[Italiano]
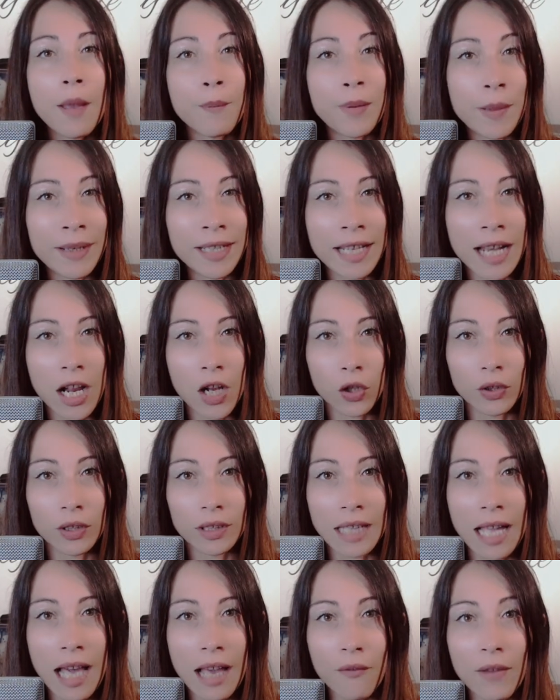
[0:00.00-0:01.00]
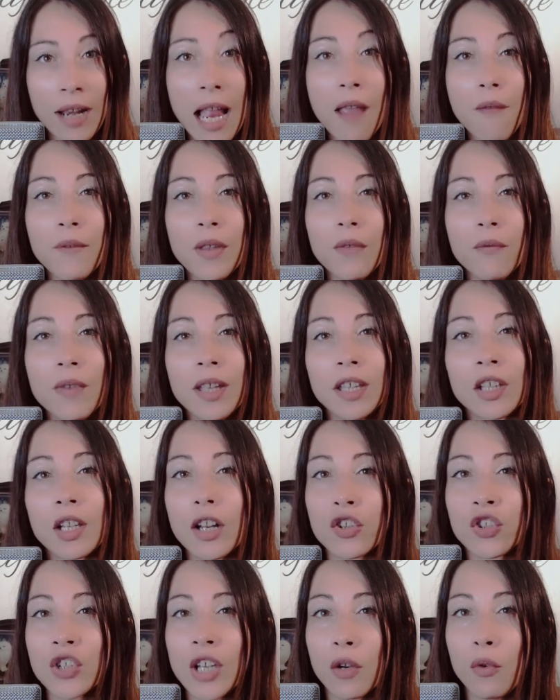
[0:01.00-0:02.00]
Prima di raccontarvele, vi invito a
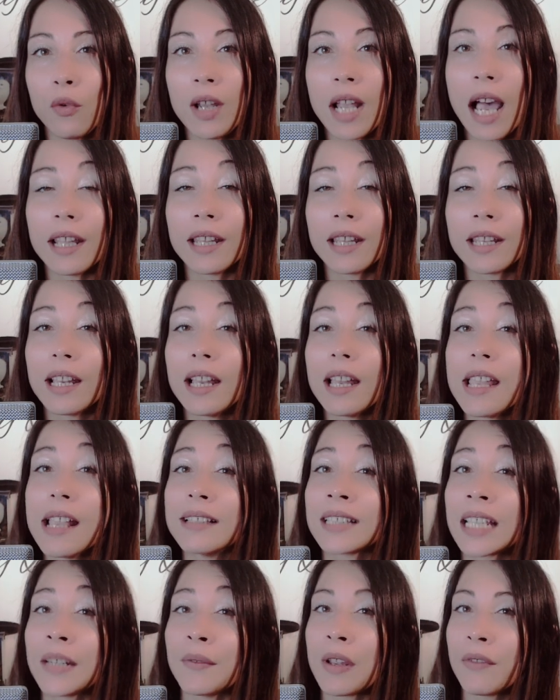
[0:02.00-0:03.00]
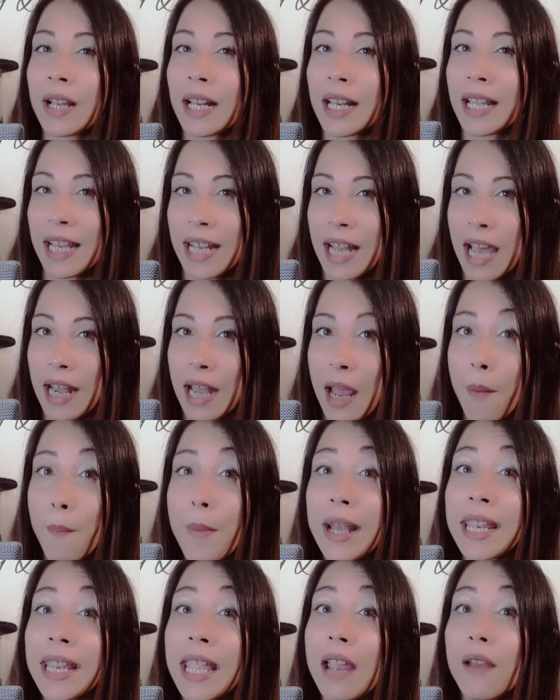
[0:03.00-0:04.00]
lasciare un like e iscrivervi al canale,
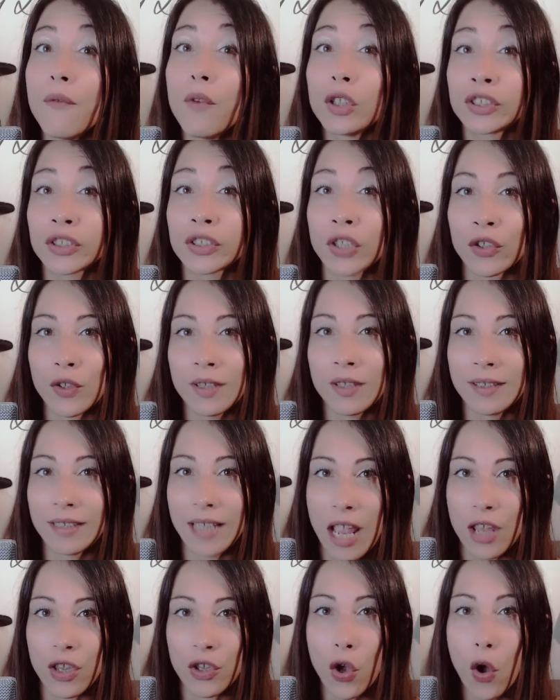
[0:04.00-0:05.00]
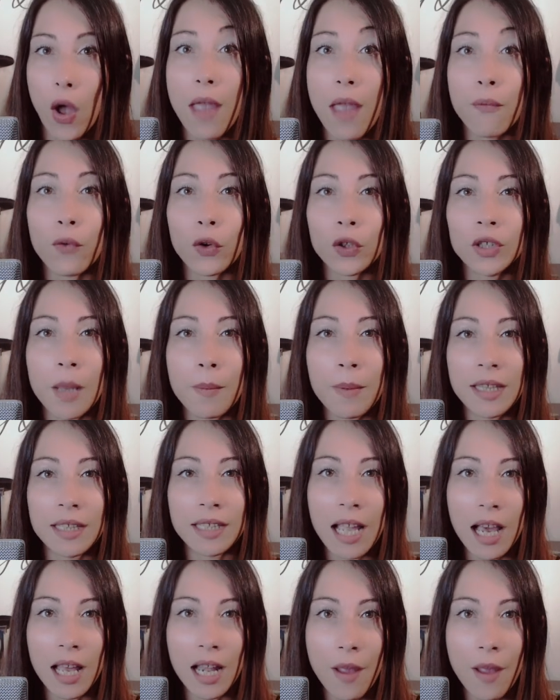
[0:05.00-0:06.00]
perché il vostro sostegno è
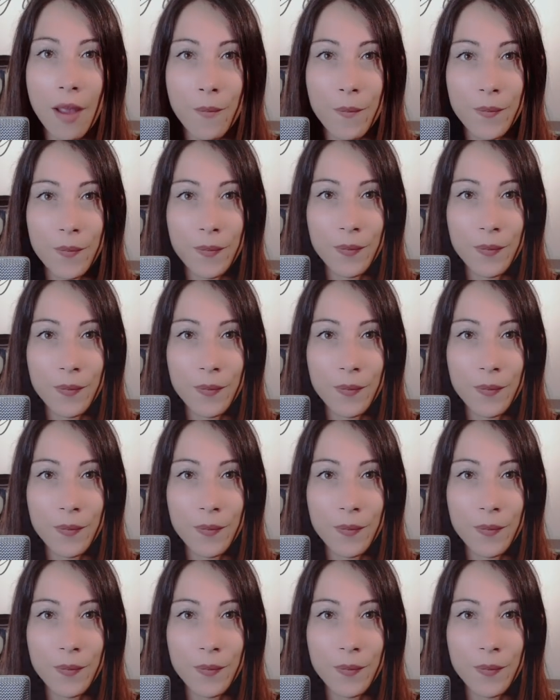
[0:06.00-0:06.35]
fondamentale.